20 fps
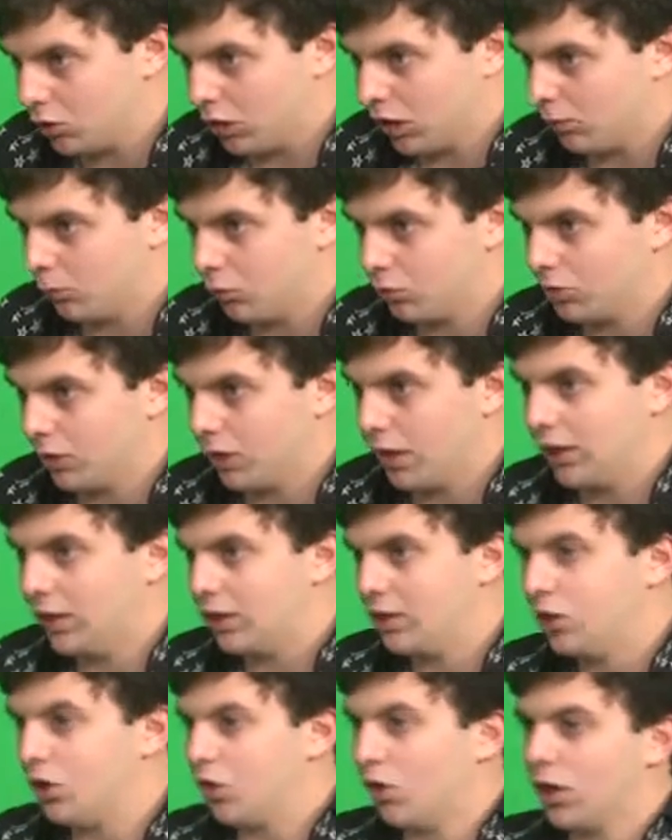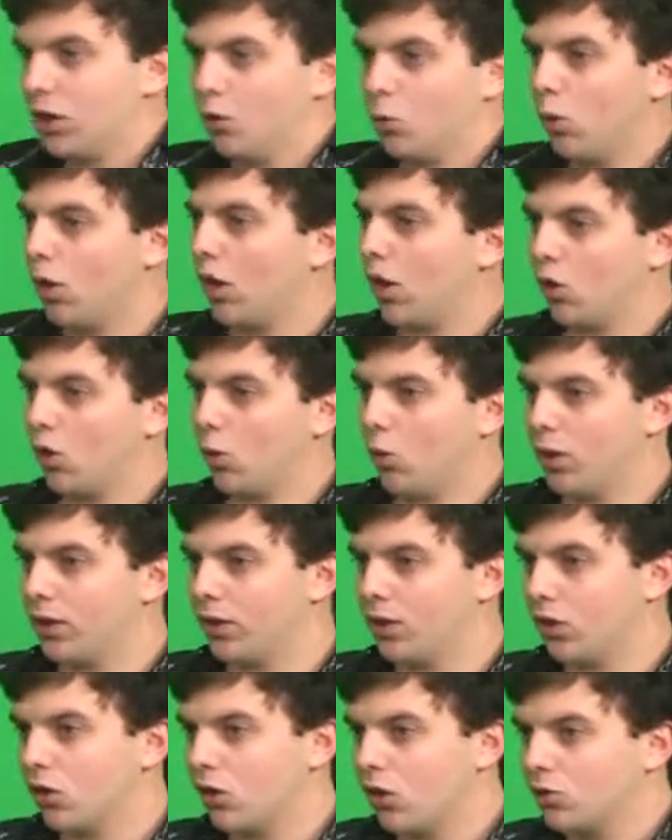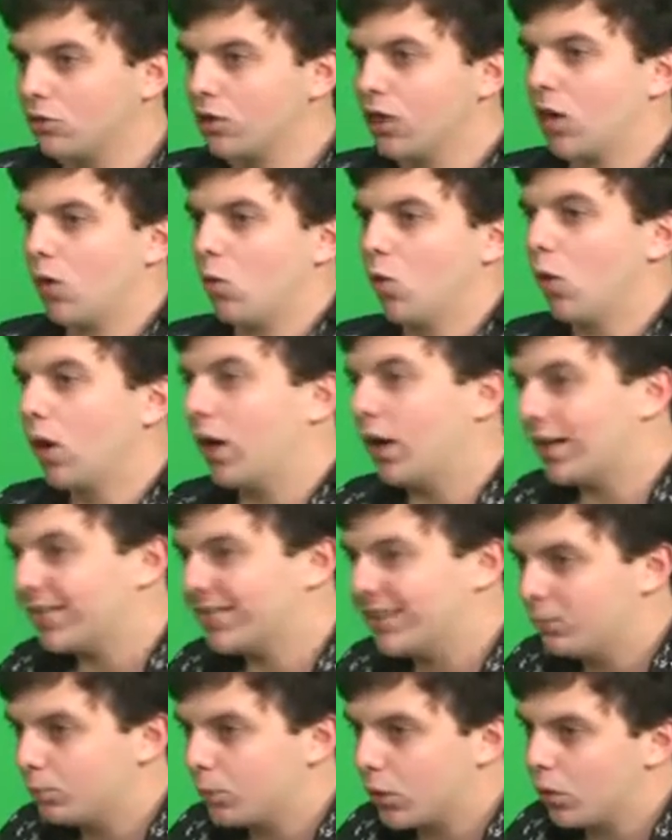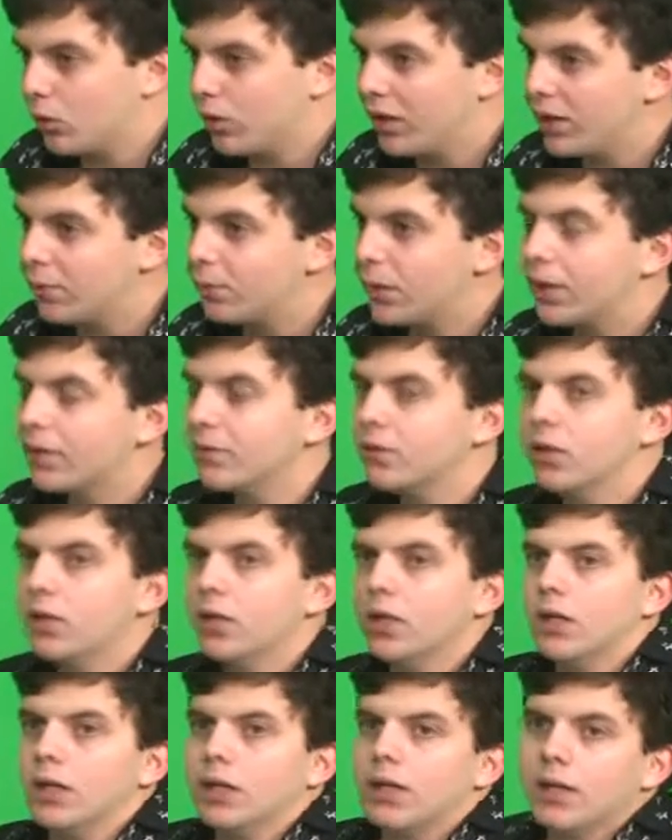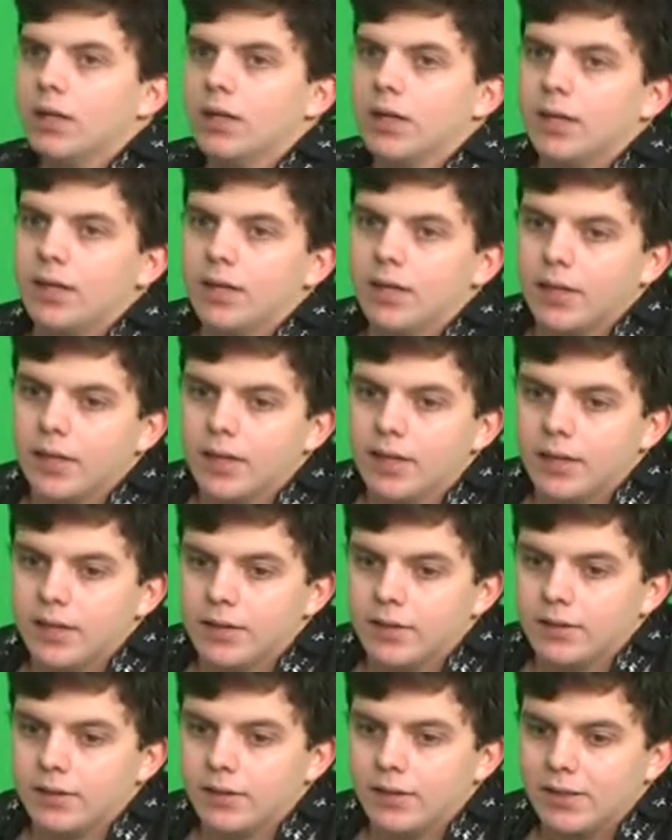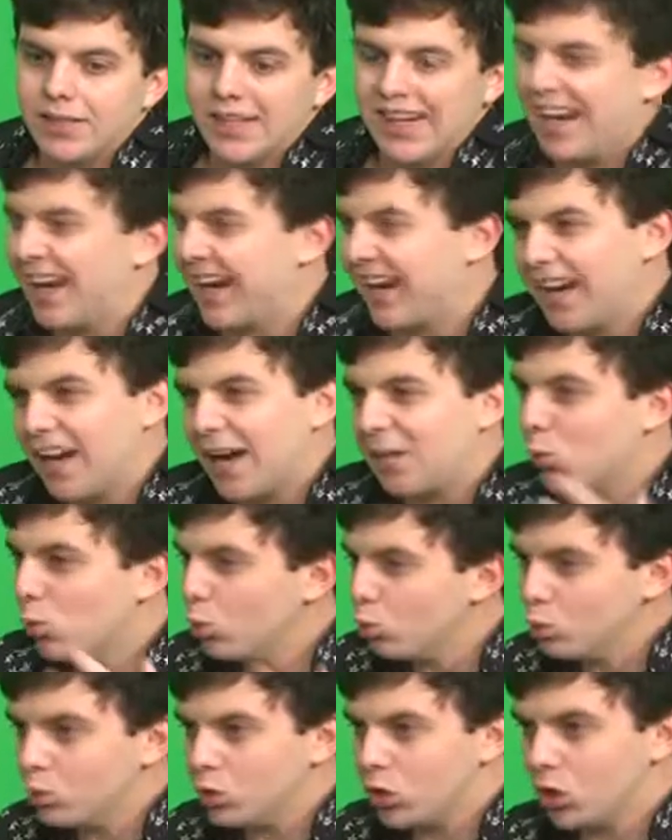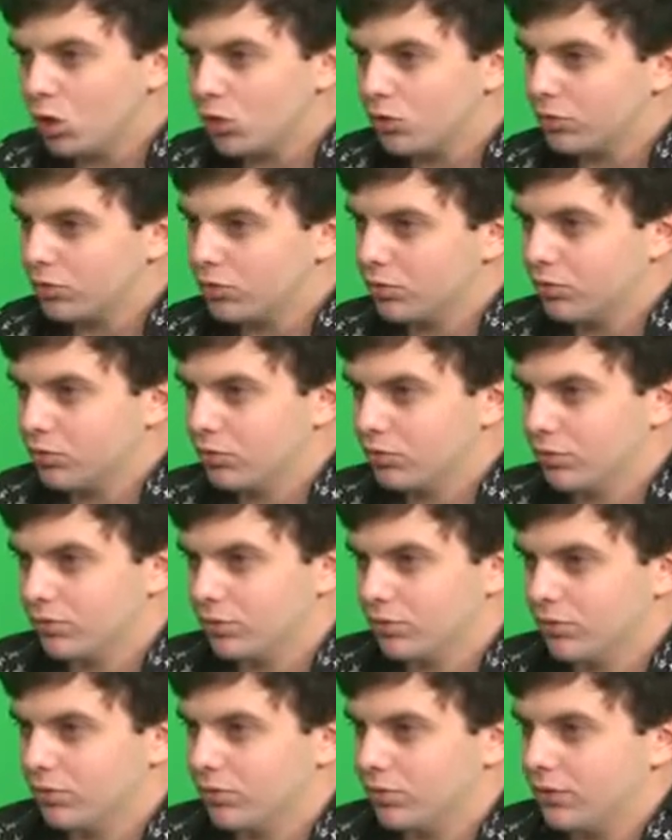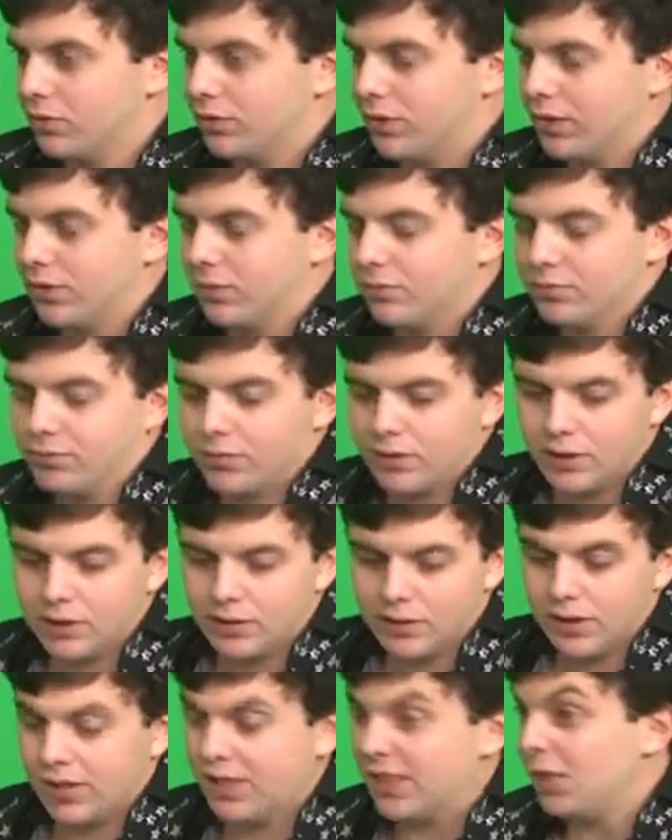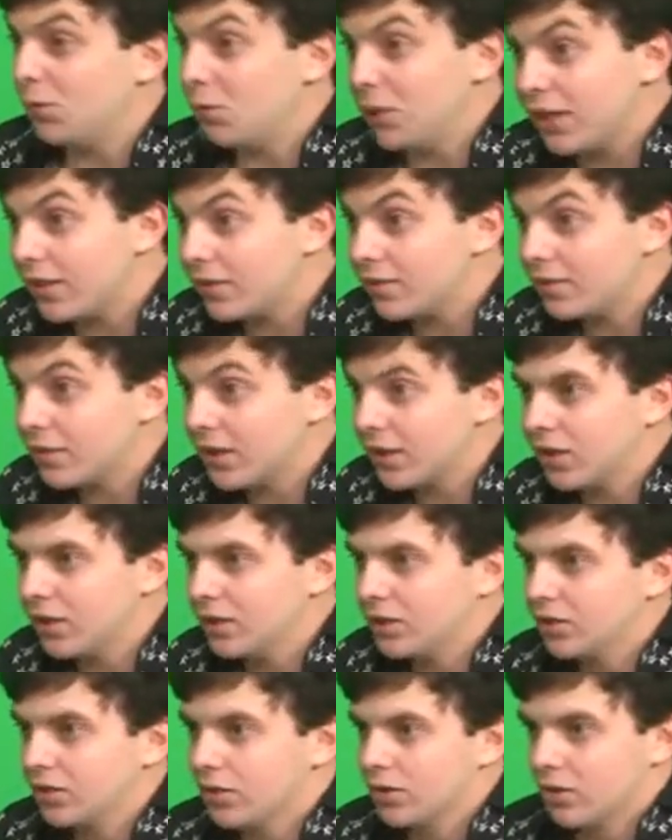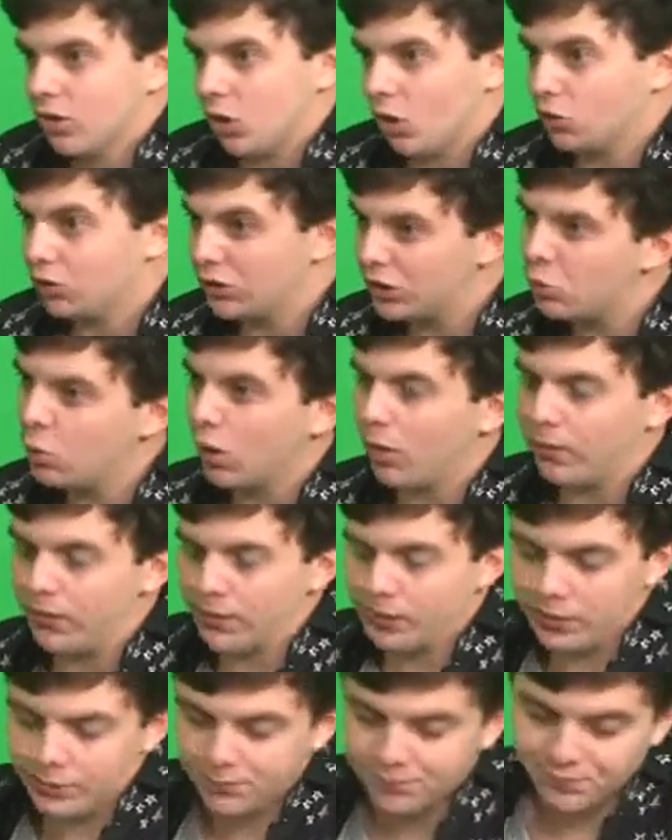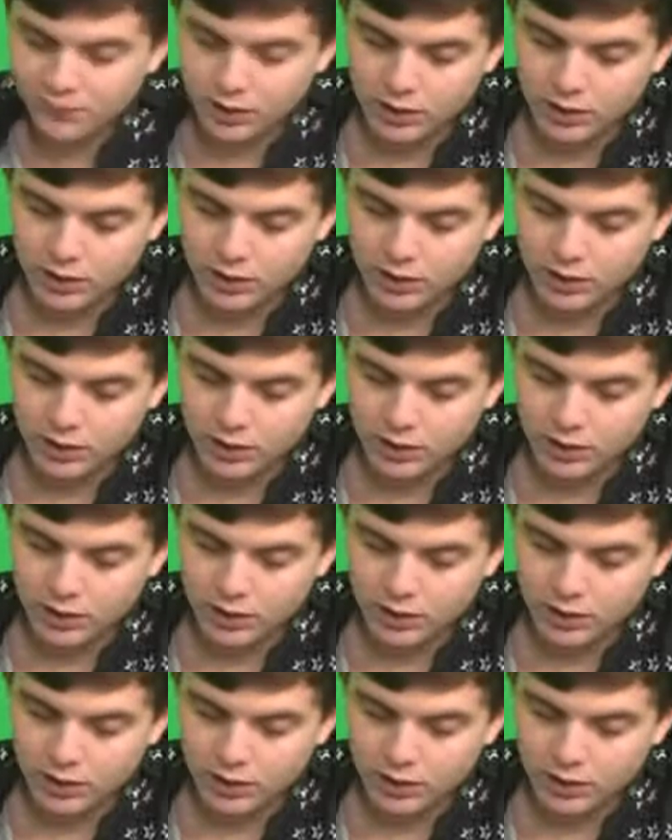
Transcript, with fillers: digamos. En el niño él juega con cualquier cosa, juega sin problemas eh, y crea mundos sin inhibirse continuamente.